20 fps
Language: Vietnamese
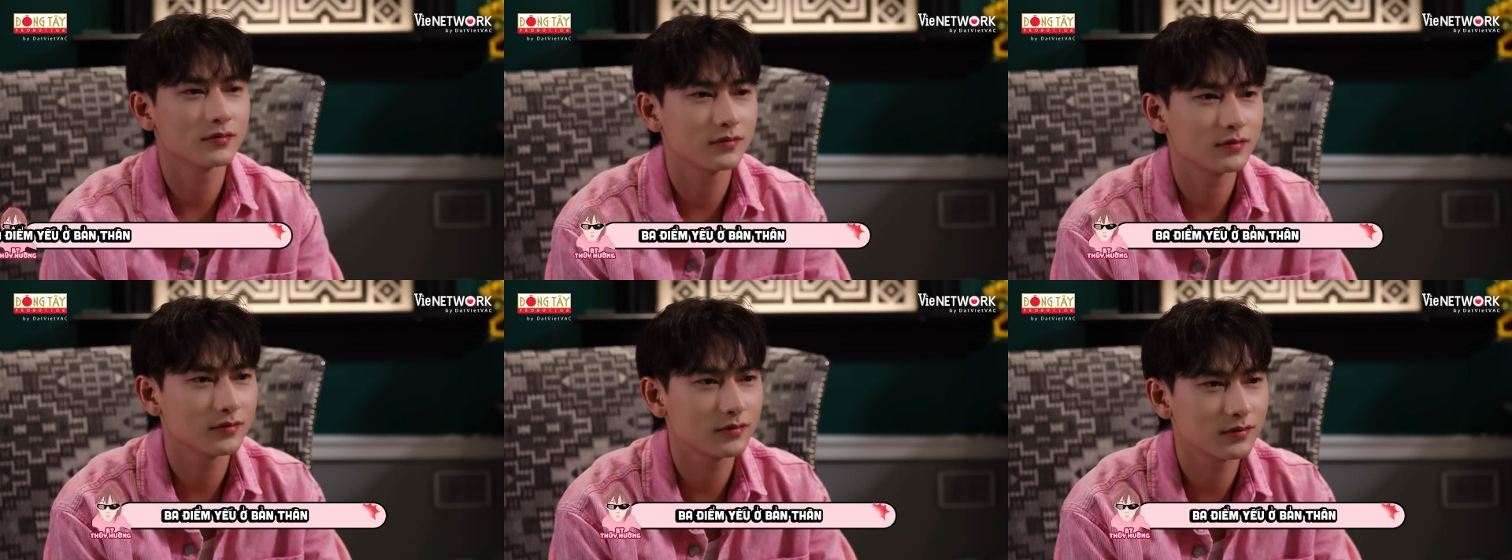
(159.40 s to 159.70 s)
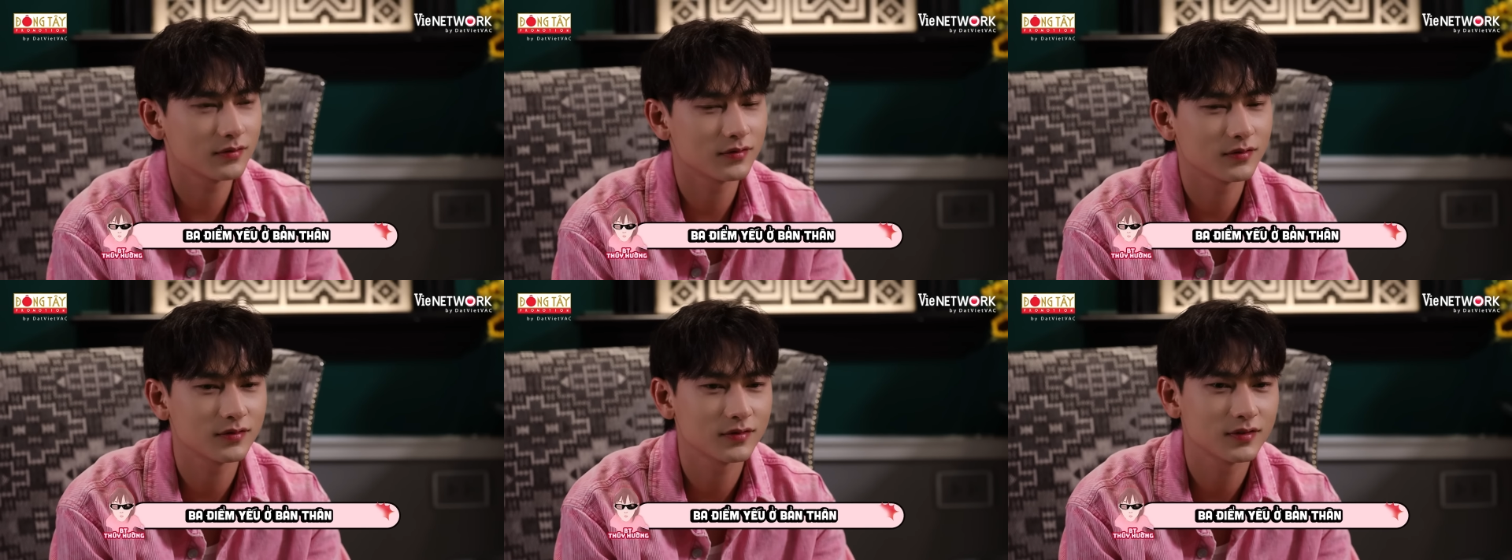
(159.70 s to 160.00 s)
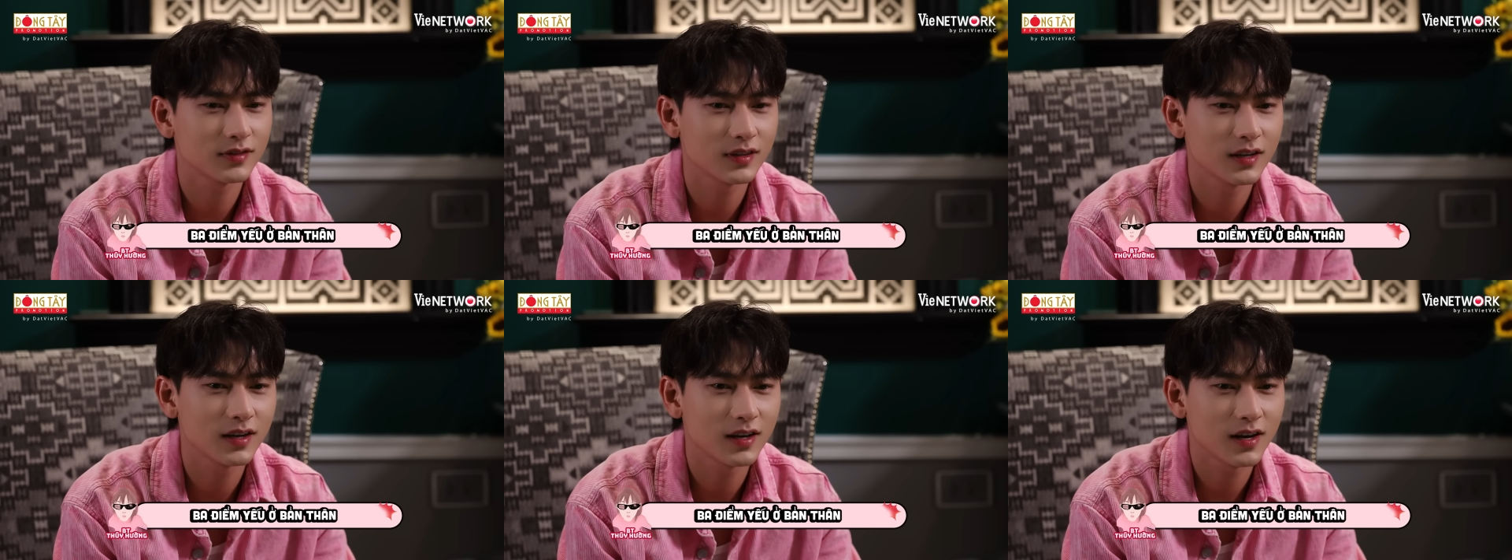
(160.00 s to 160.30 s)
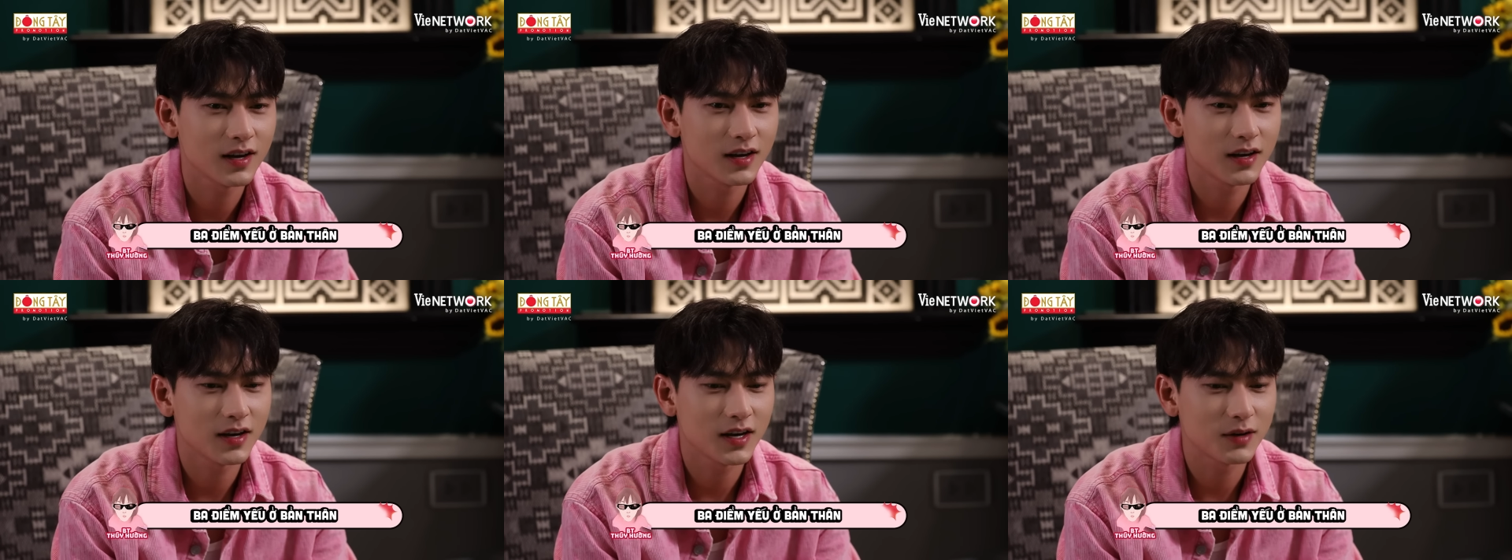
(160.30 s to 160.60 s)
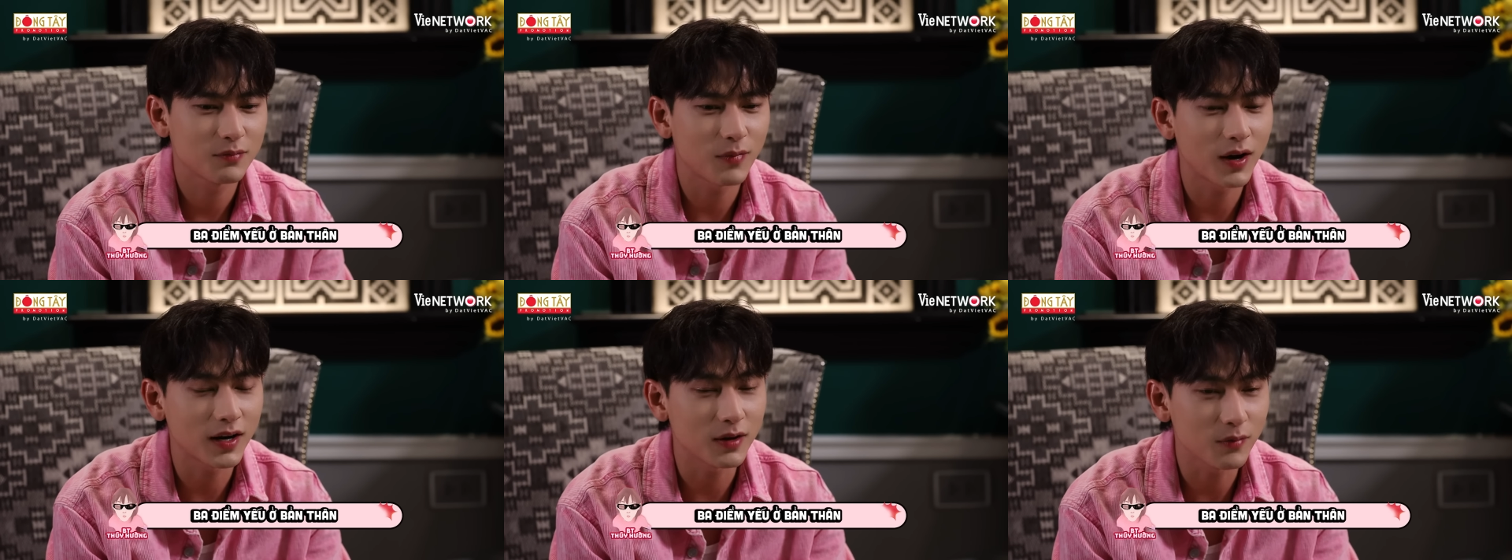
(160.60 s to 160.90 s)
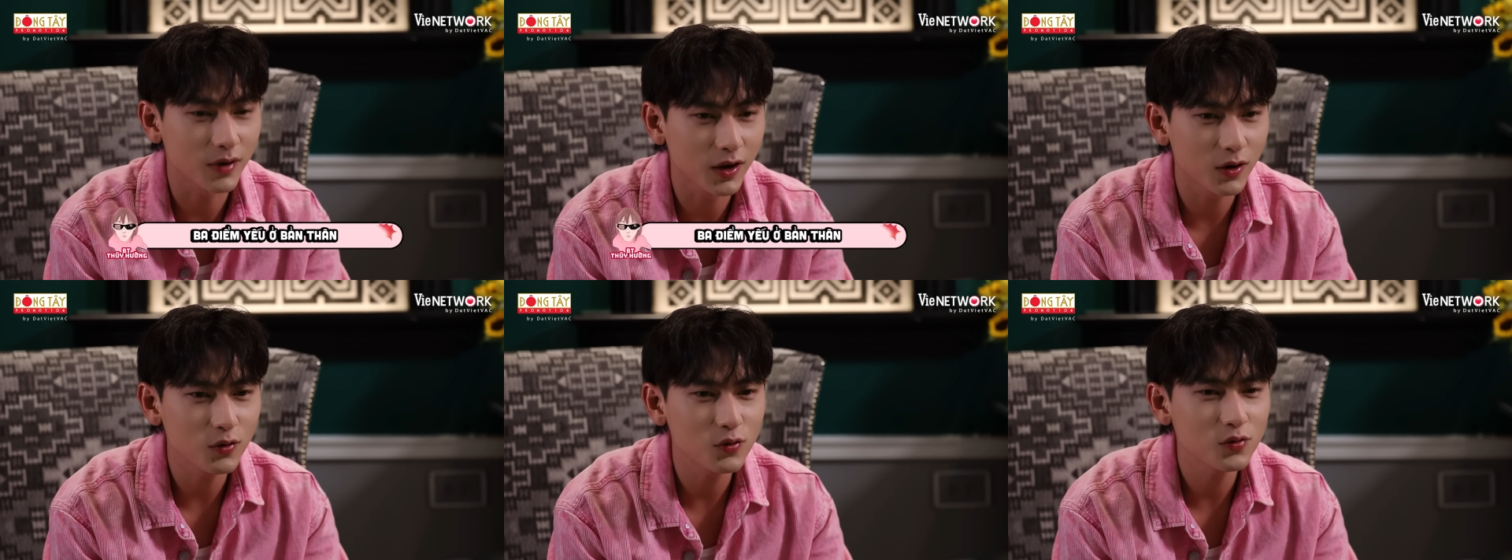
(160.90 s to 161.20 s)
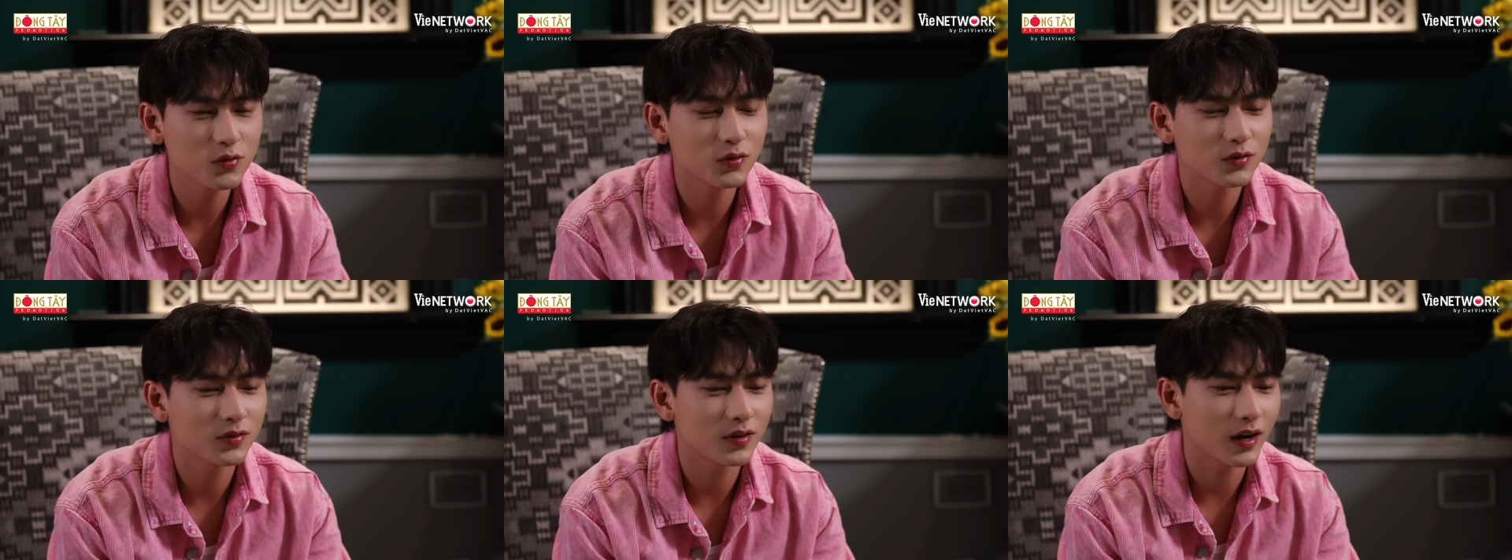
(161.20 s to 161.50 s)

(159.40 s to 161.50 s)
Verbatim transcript: Ba điểm yếu ở bản thân. Ba điểm yếu